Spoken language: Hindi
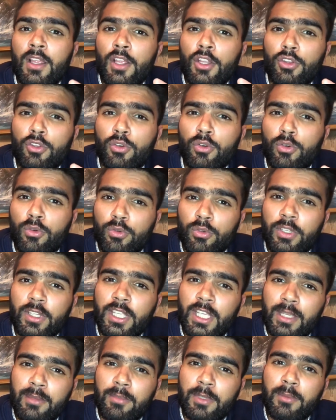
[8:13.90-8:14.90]
तो
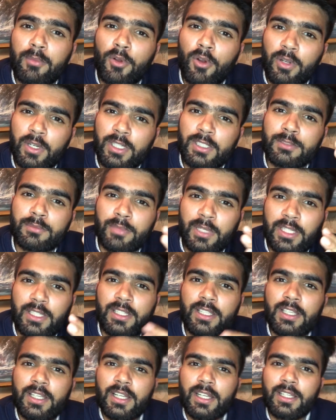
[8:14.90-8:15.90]
उनके भी बॉर्डर्स बंद
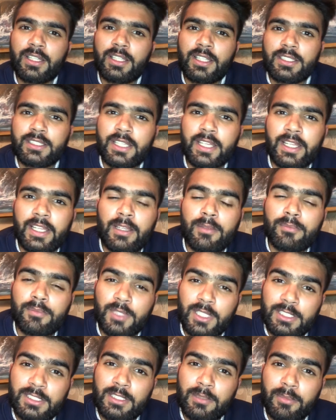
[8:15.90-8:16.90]
ही कर दिए जाएंगे
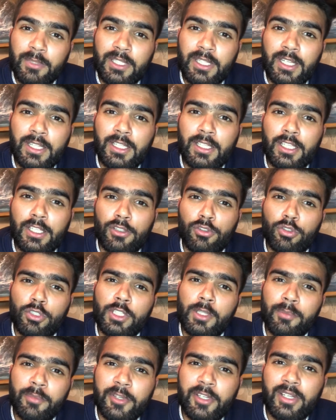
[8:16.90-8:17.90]
10 से 15 दिन के तो
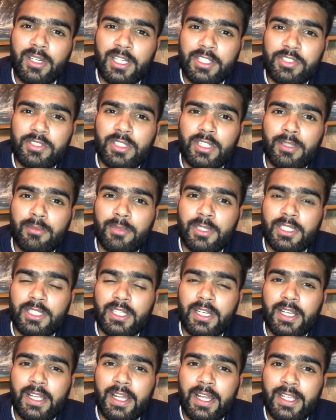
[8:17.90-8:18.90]
ये प्रिकॉशनरी
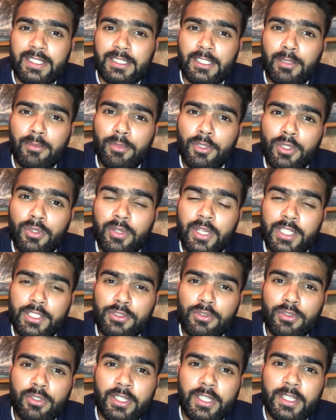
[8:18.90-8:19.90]
मैयर है एज ए डब्ल्यू
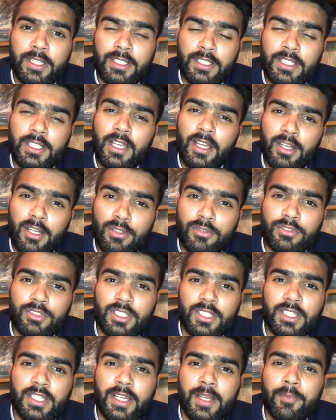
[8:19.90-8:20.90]
एच ओ ने ही अनाउंस
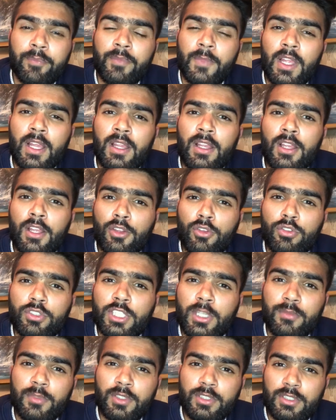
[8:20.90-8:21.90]
किया है तो
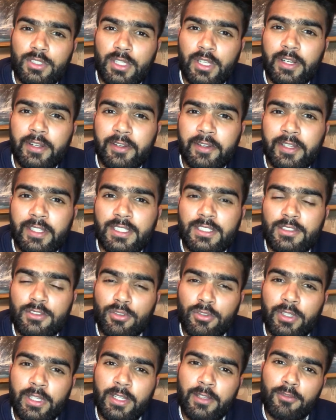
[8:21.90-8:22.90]
सब कंट्रीज़
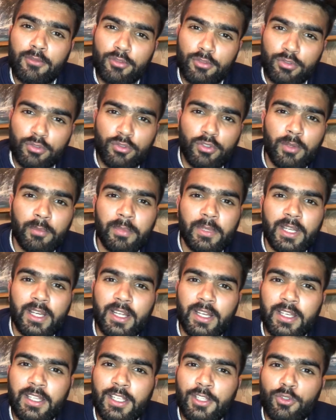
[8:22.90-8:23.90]
जो हैं उसको अपना
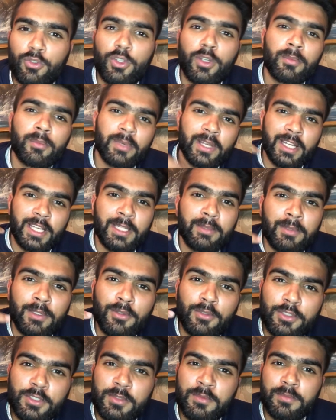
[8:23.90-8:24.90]
रही हैं तो हमारे भी
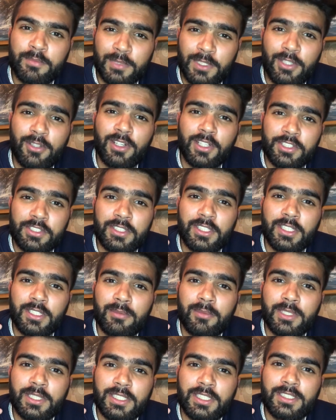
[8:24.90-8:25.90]
कुछ प्रिकॉशनरी
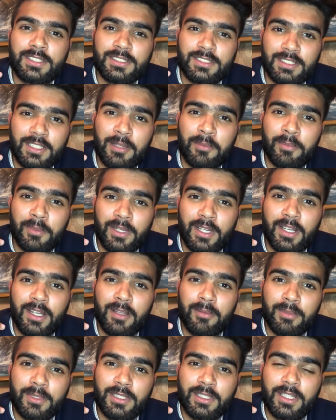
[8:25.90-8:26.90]
मेजर्स अपनाना
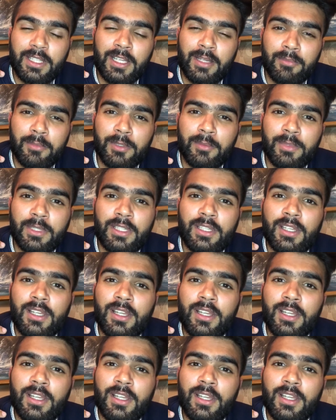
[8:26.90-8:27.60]
बनता है हमें भी